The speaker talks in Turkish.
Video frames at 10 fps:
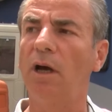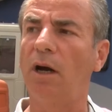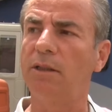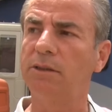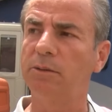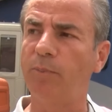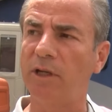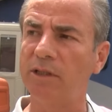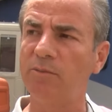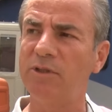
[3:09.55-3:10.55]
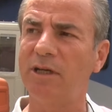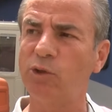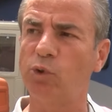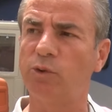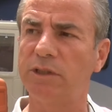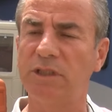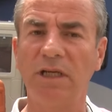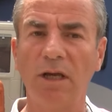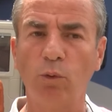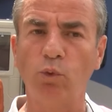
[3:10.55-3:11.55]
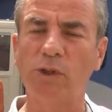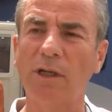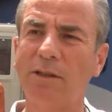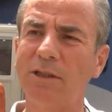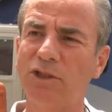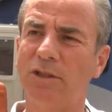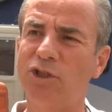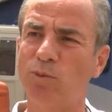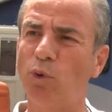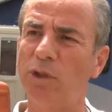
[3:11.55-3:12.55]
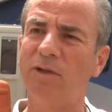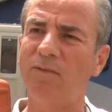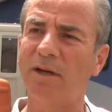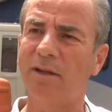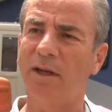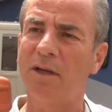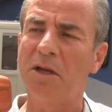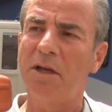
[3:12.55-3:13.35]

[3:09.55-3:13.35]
artı pandemiden sonraki uzaktan çalışma olayı var ya.